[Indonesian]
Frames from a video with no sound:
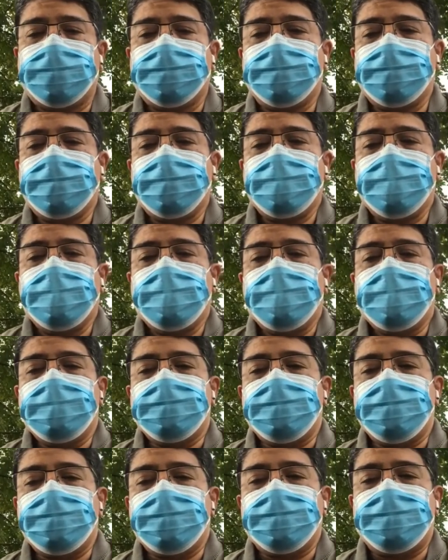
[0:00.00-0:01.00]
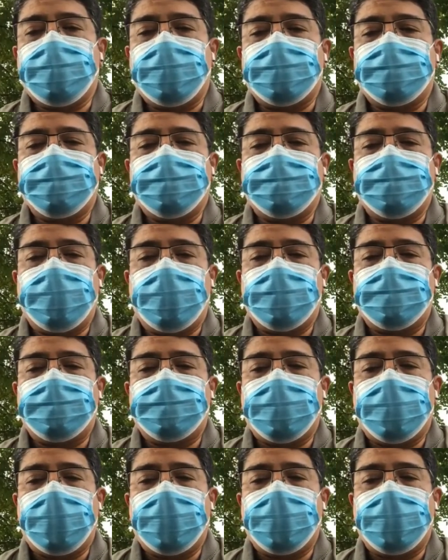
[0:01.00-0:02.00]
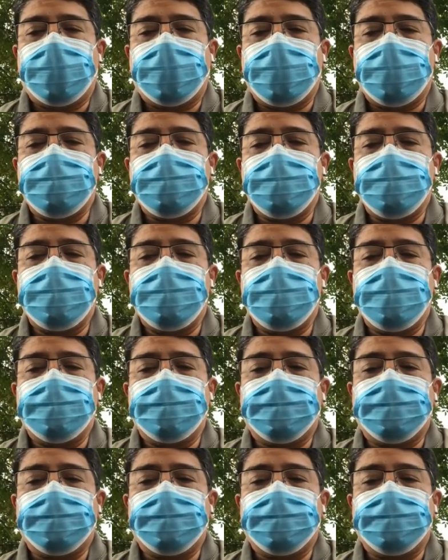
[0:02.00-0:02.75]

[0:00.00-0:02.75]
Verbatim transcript: Sesudah itu Firaun menanggalkan cincin meterainya